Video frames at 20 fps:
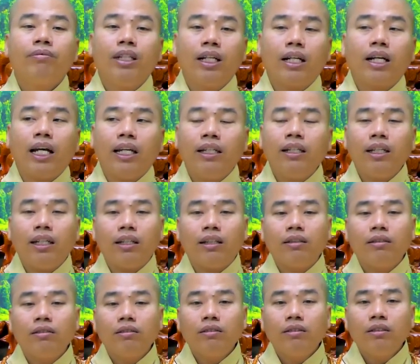nhớ kỹ nghe
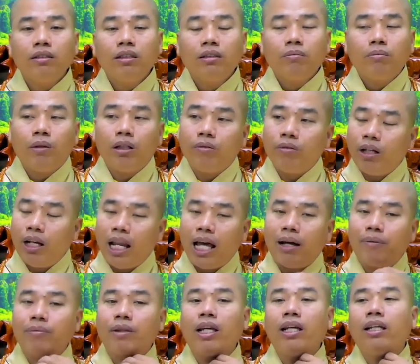mình phải
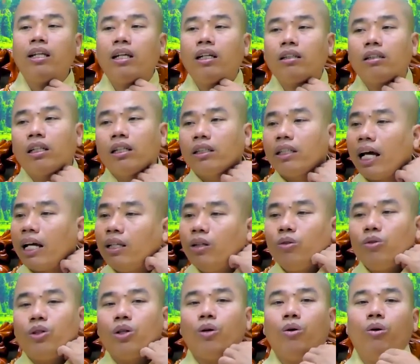làm gì đó thì người ta
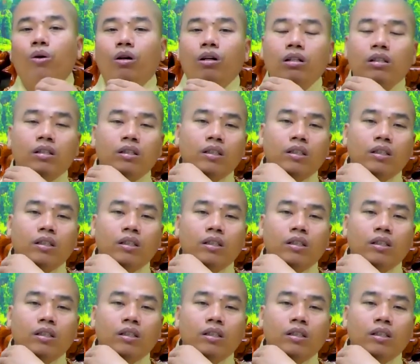vô chùa